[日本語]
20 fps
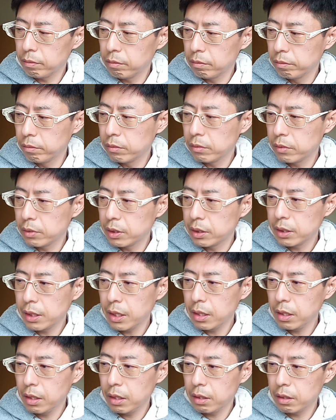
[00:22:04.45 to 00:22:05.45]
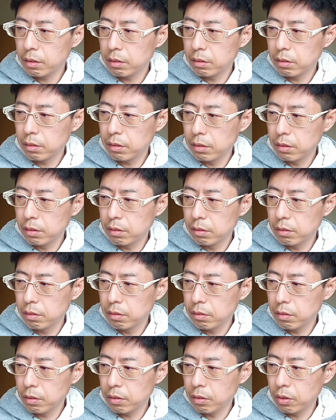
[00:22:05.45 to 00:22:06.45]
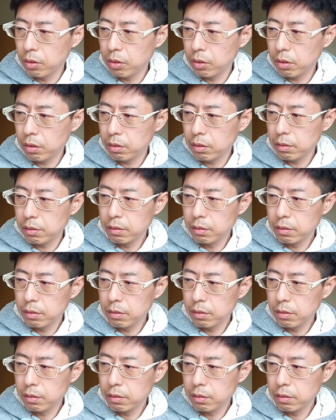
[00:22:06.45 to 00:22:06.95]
うん、常に、こ